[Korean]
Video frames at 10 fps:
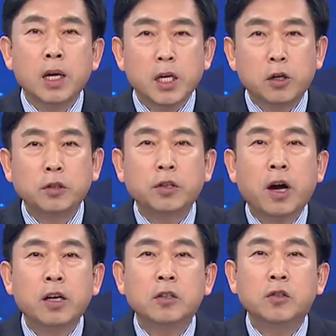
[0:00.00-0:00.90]
이런
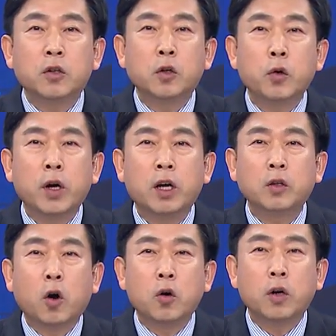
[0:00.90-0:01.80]
상황일수록
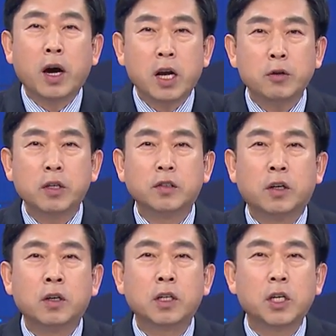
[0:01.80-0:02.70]
교회가 더욱 하나
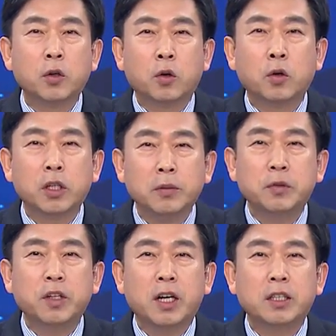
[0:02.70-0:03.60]
돼서 기도로 힘써야